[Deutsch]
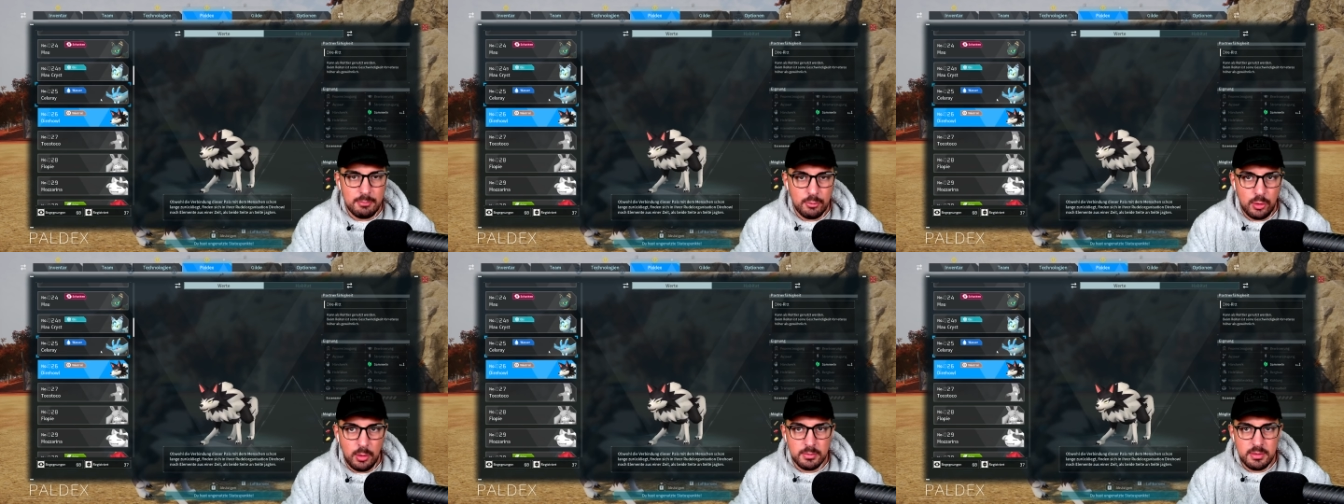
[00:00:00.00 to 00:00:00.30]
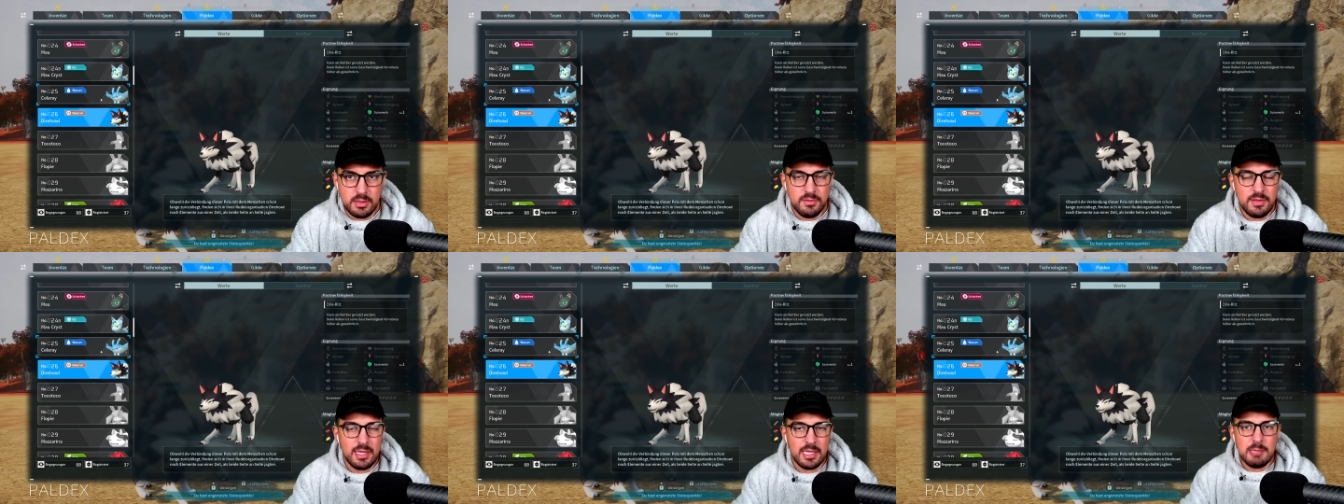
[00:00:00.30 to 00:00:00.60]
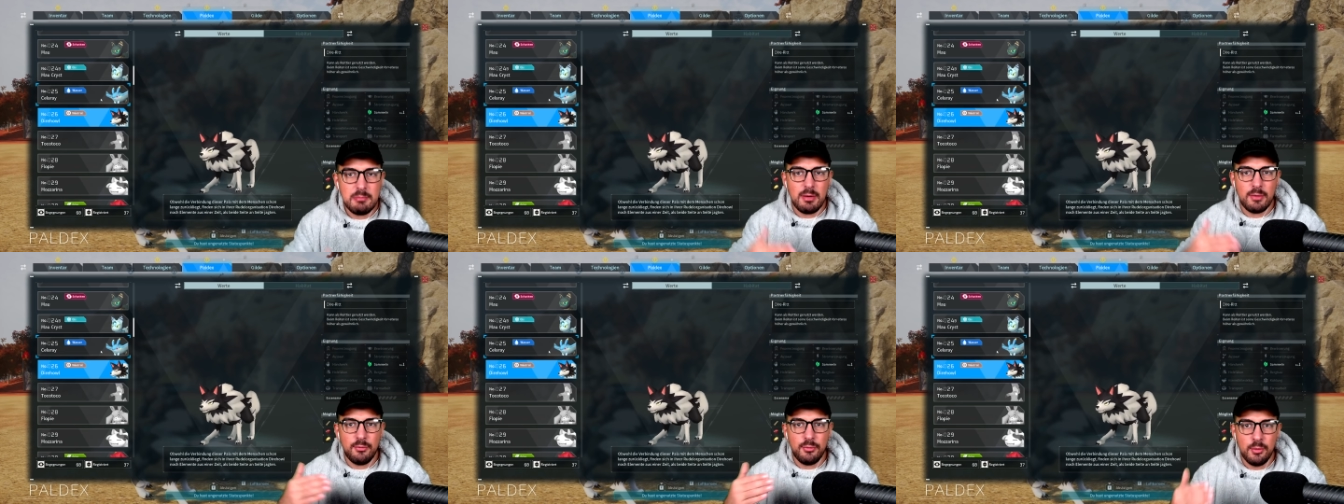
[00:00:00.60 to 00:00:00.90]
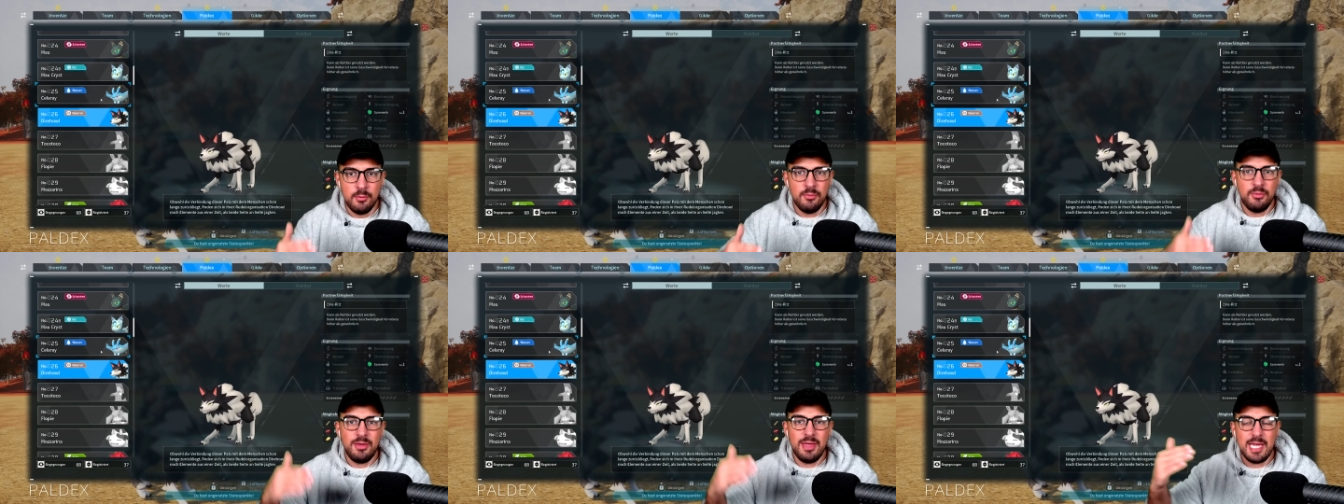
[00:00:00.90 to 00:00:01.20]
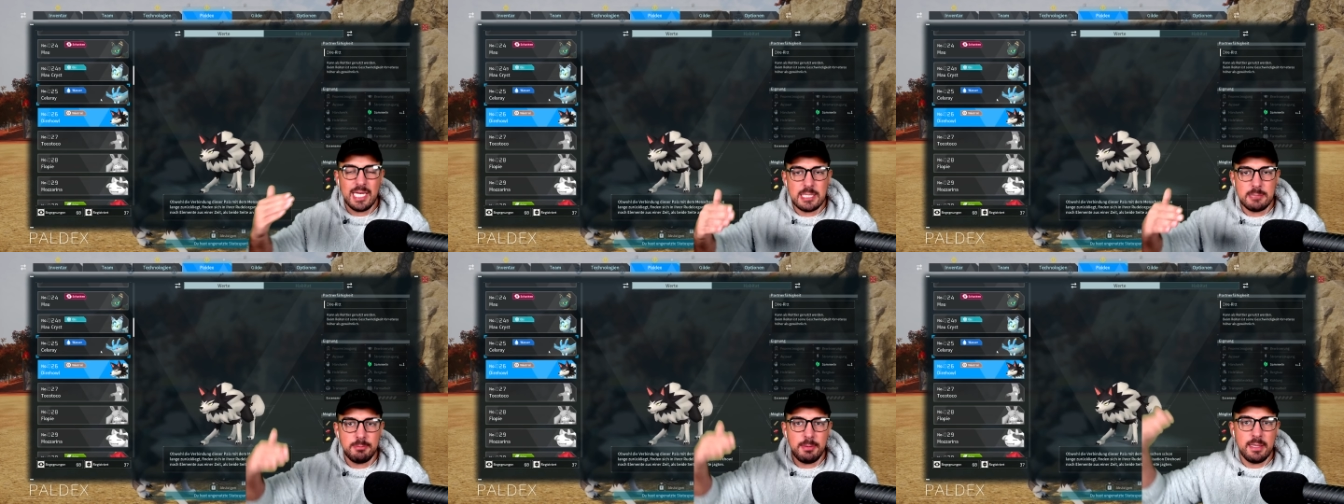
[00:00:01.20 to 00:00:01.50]
bekommt ihr wieder immer nochmal 5
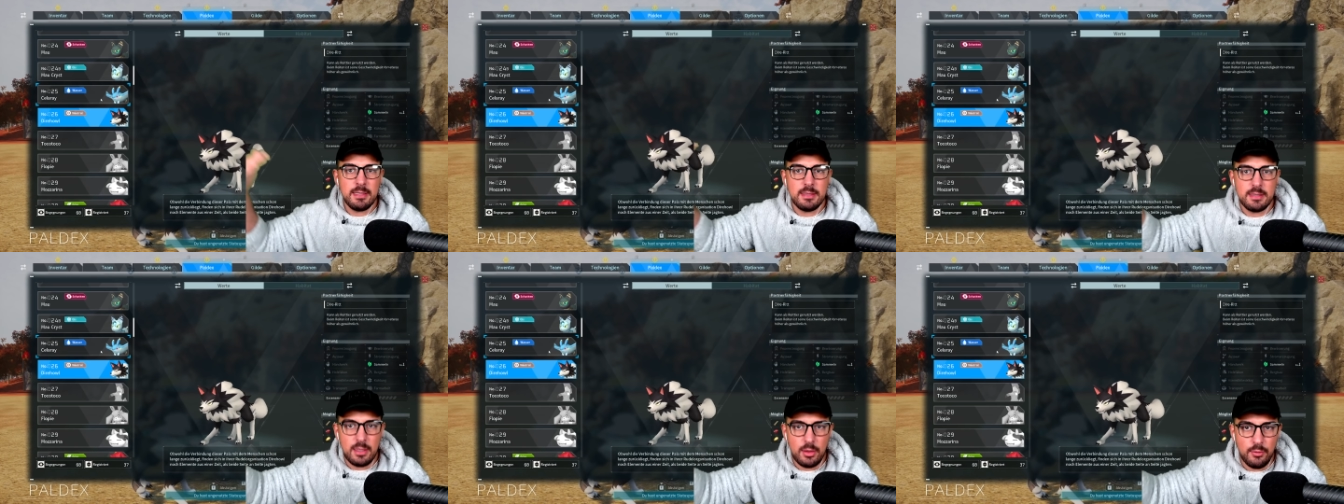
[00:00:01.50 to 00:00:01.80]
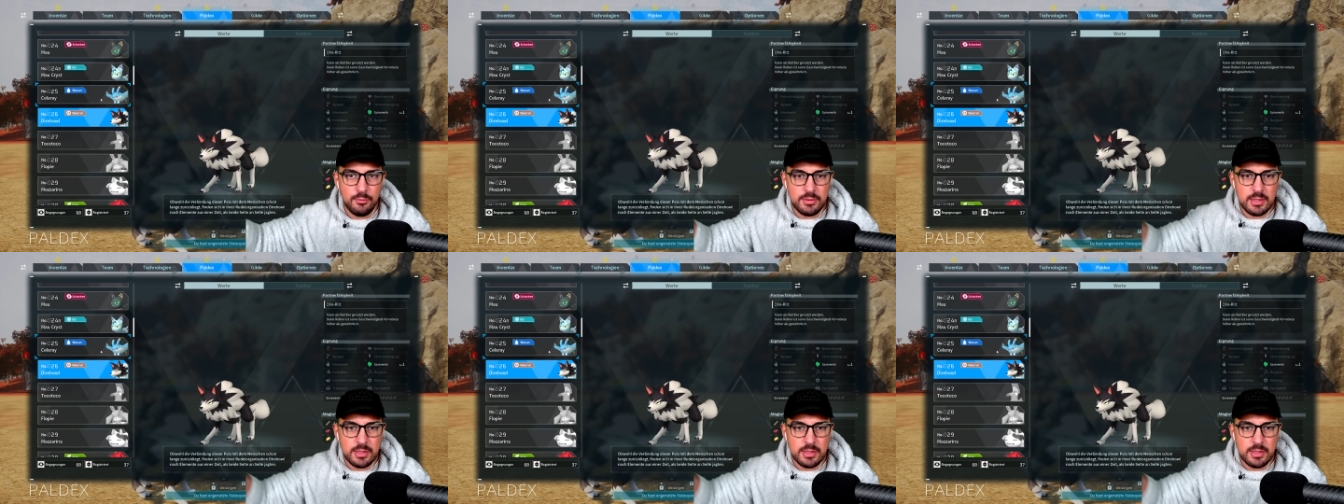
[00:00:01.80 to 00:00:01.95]
XP drauf.